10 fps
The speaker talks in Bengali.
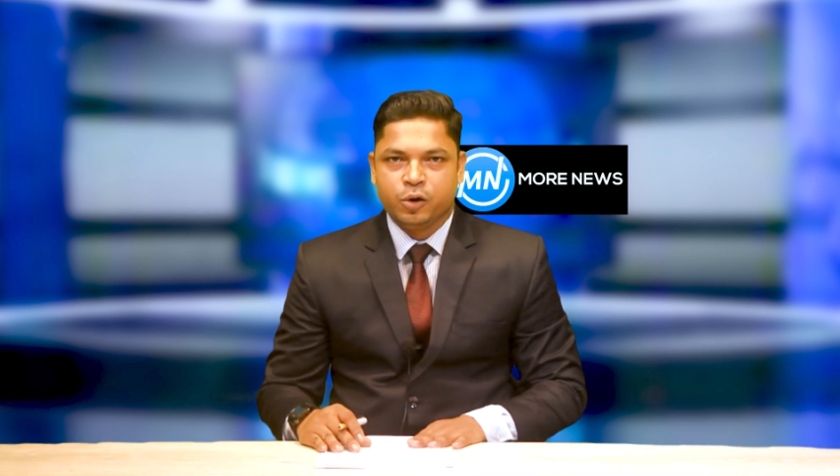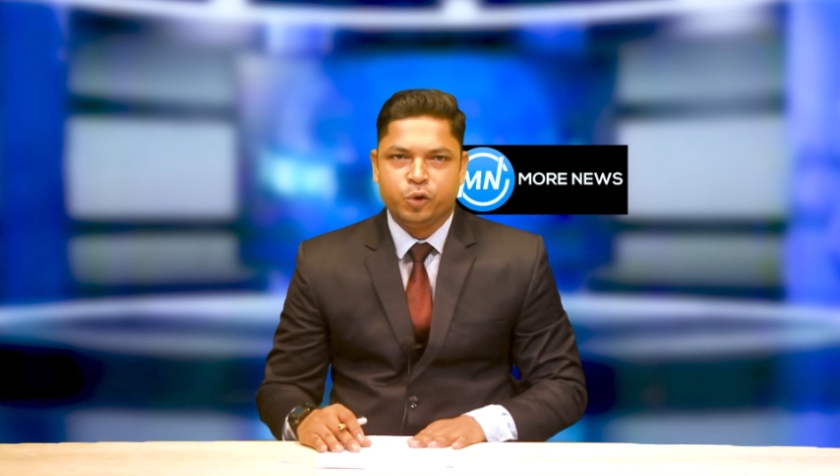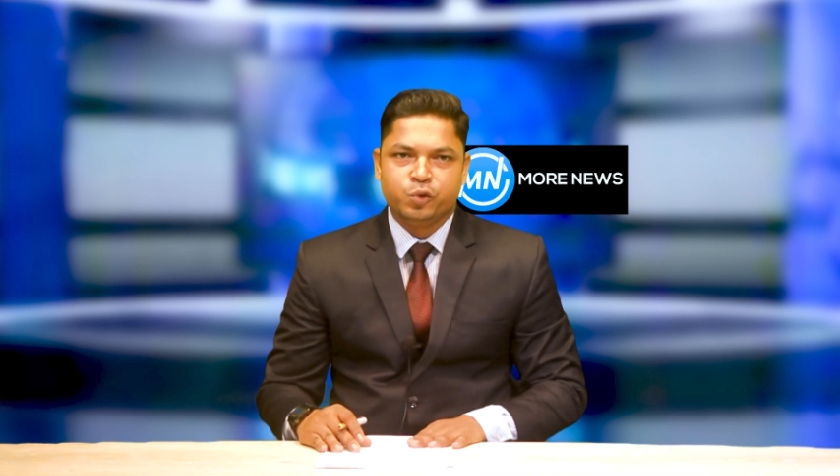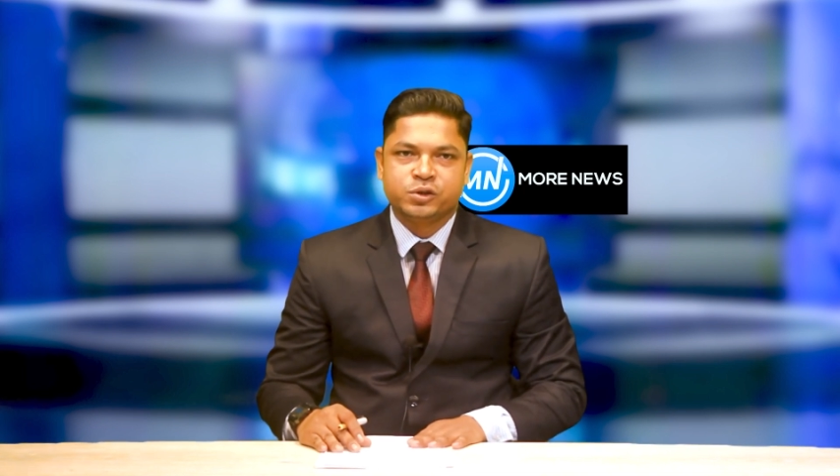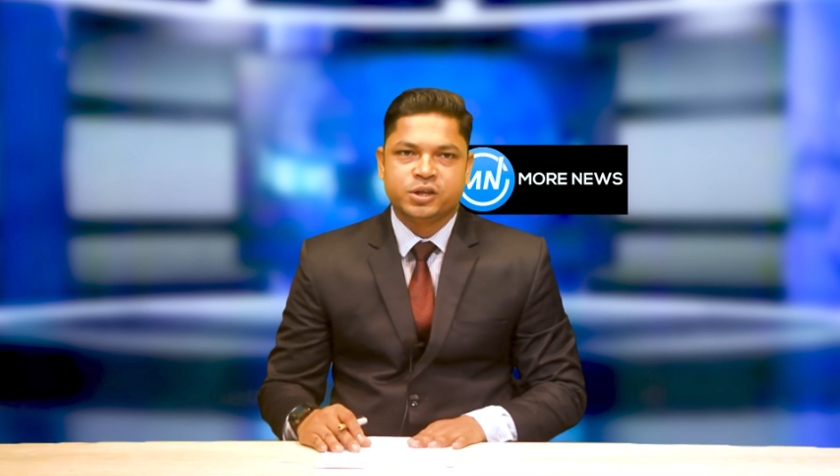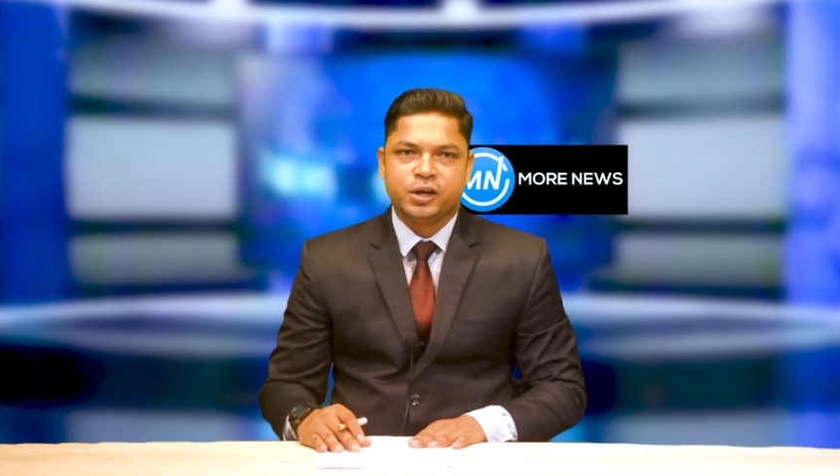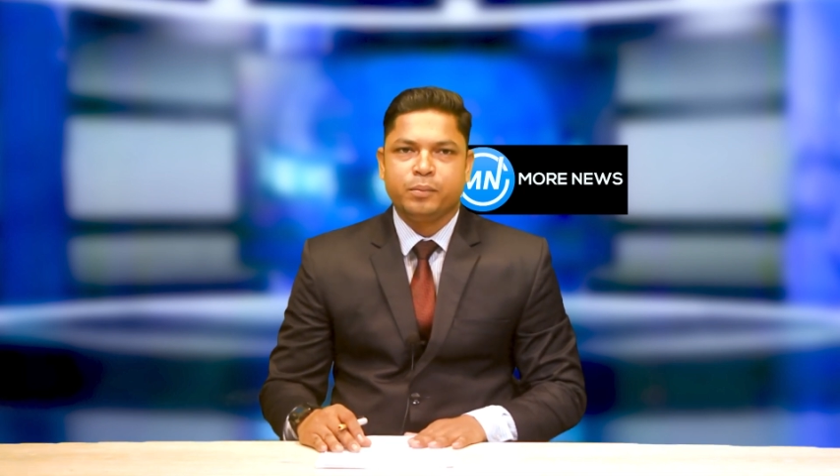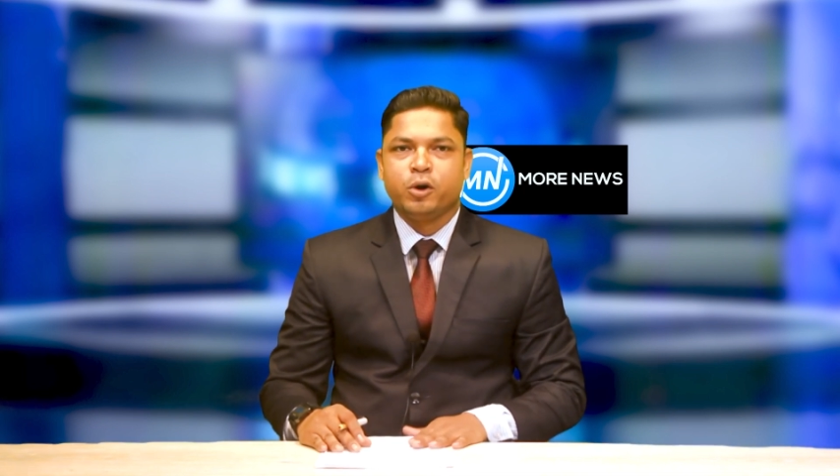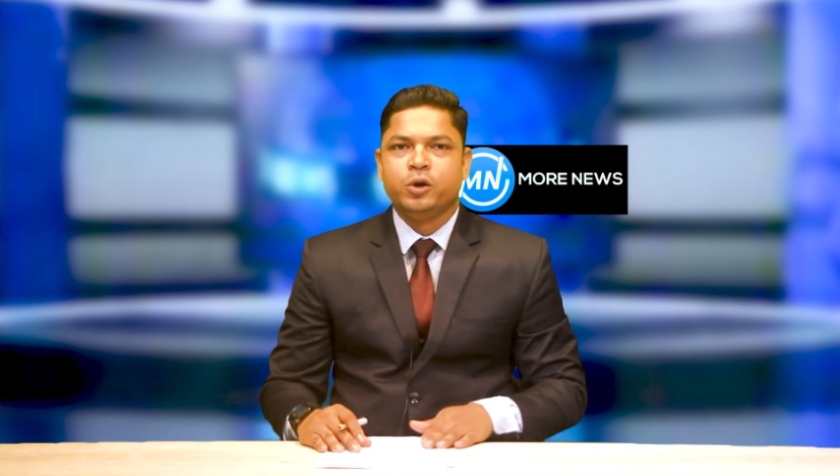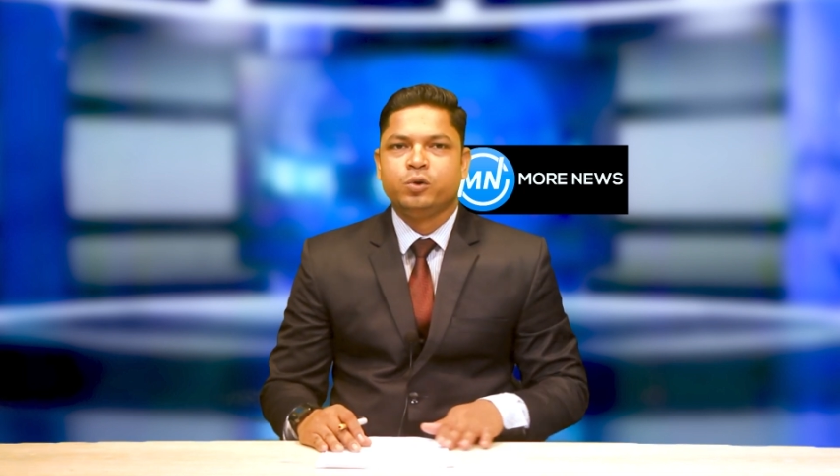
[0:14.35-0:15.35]
ওই অনুষ্ঠানে
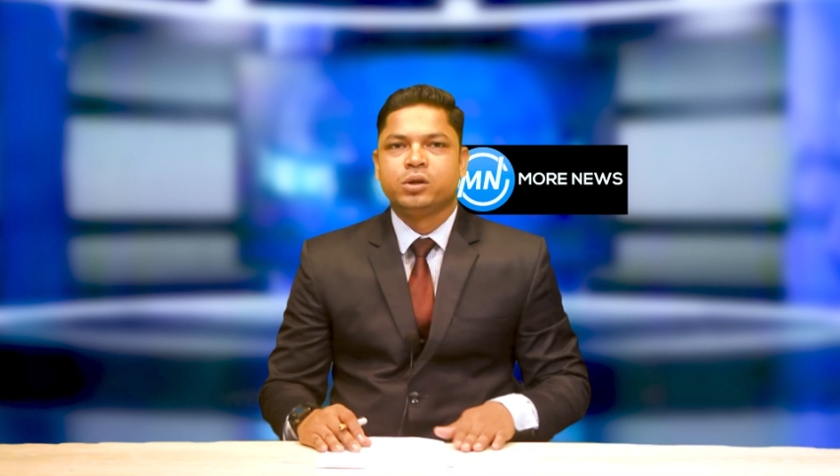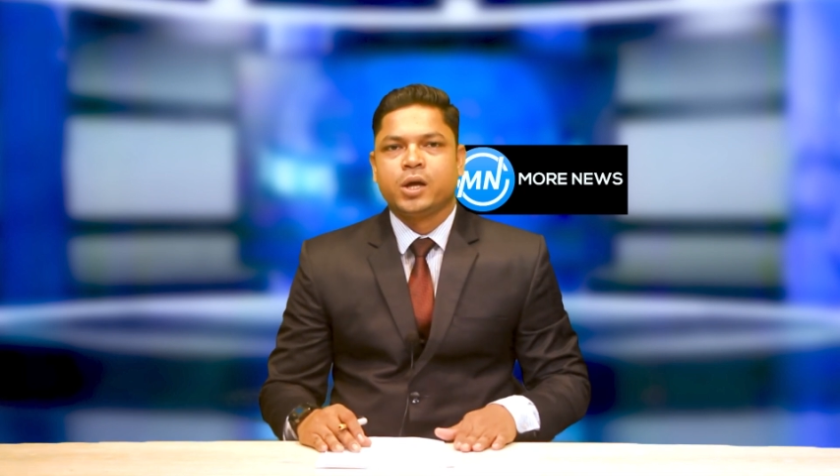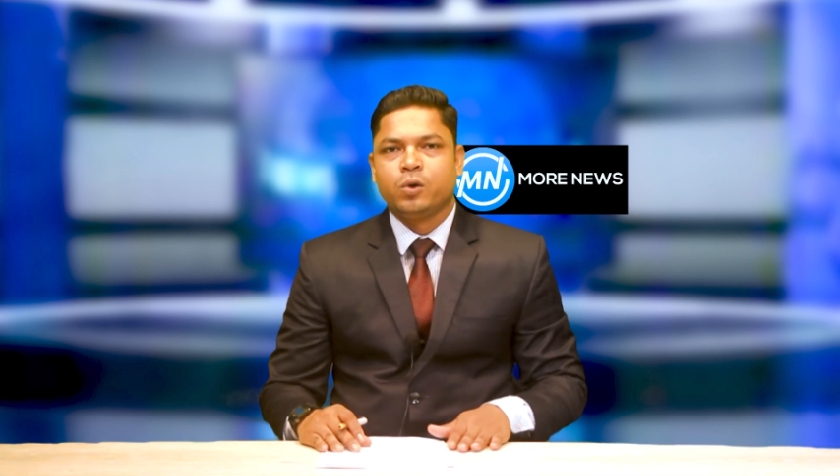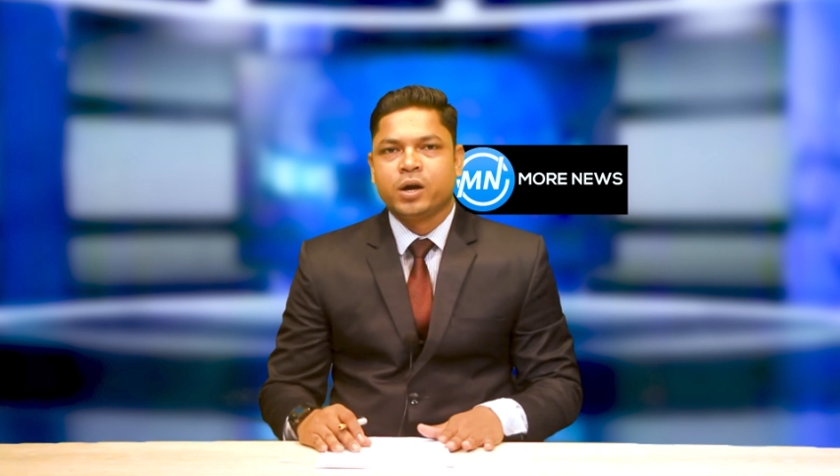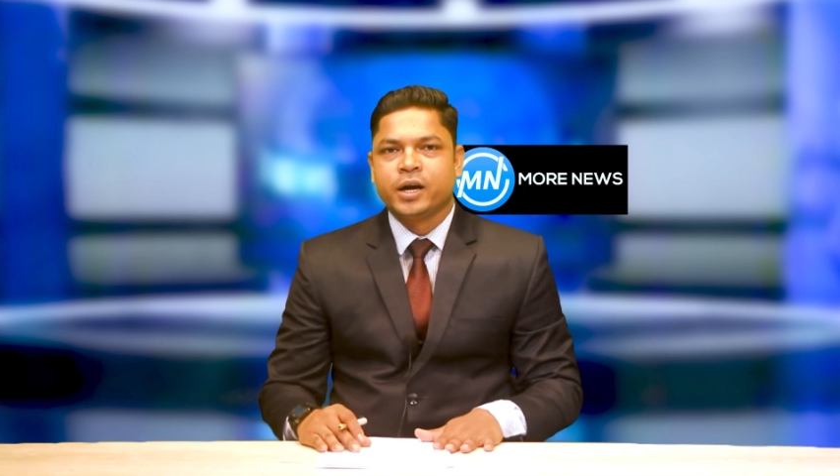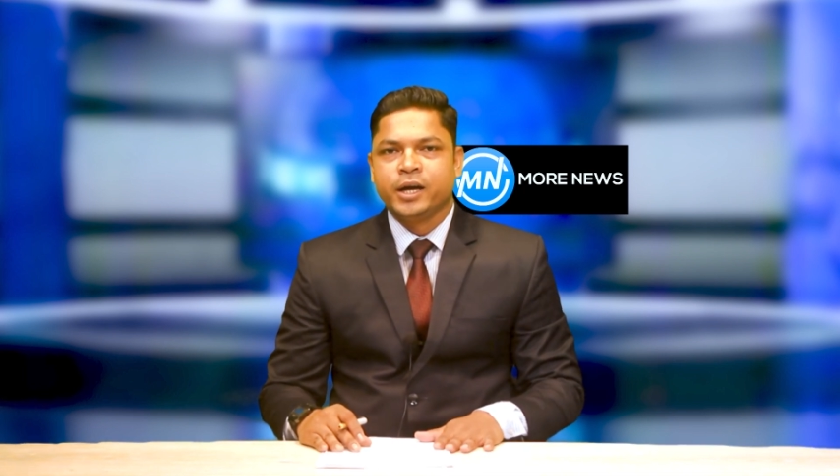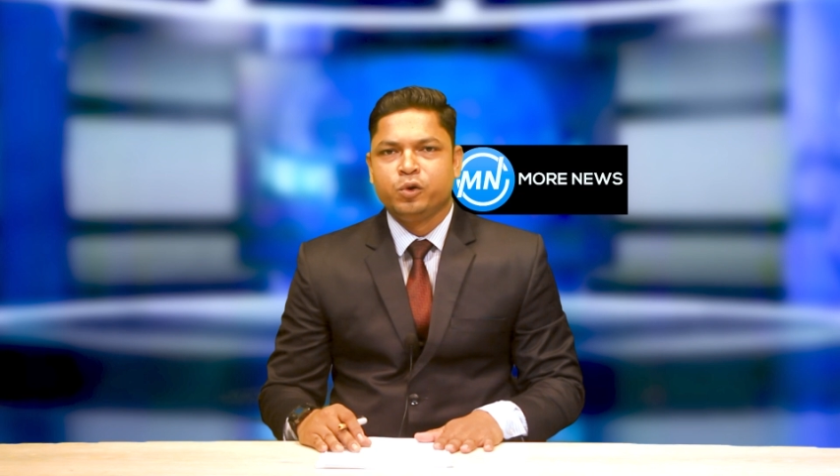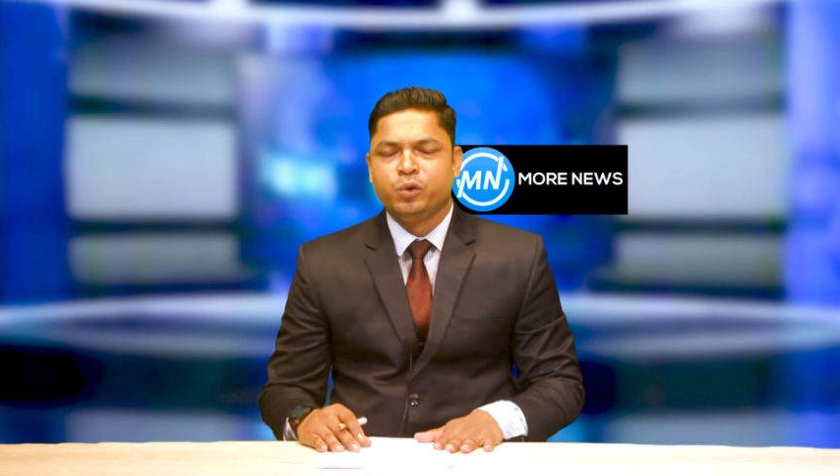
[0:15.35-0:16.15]
বলিউড তারকাকে